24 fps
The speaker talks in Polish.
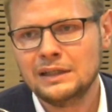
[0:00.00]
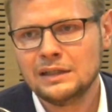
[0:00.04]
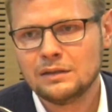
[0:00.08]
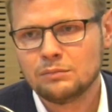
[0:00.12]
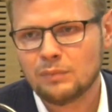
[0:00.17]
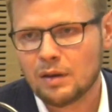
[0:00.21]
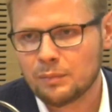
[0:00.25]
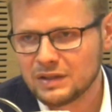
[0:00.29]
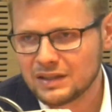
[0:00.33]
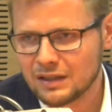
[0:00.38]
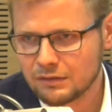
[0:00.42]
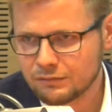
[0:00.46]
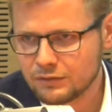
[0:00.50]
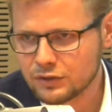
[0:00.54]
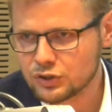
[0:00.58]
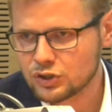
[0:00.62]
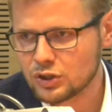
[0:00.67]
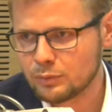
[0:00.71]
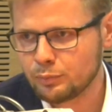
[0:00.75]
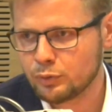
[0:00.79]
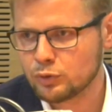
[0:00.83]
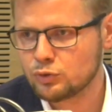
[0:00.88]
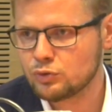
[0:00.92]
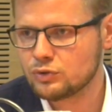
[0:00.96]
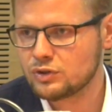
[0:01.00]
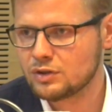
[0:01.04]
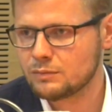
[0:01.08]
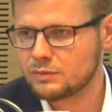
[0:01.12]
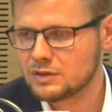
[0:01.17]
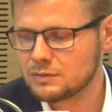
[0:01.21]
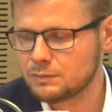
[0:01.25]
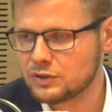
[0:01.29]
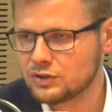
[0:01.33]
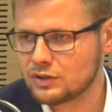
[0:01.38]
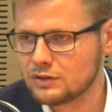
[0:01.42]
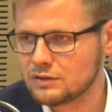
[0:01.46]
mamy najwyższe poczucie
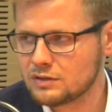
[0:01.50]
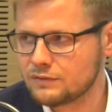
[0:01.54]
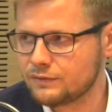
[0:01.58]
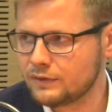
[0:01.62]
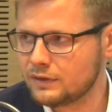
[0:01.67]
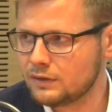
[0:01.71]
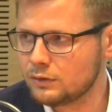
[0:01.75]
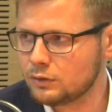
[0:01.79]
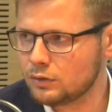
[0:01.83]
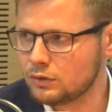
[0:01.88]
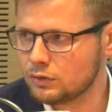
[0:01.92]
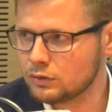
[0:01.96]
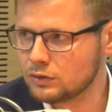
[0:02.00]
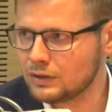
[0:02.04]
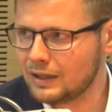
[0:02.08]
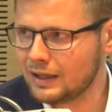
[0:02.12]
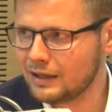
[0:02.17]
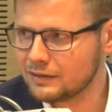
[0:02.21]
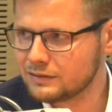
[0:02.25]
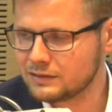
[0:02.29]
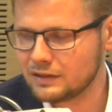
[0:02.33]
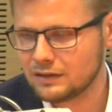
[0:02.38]
bezpieczeństwa od lat,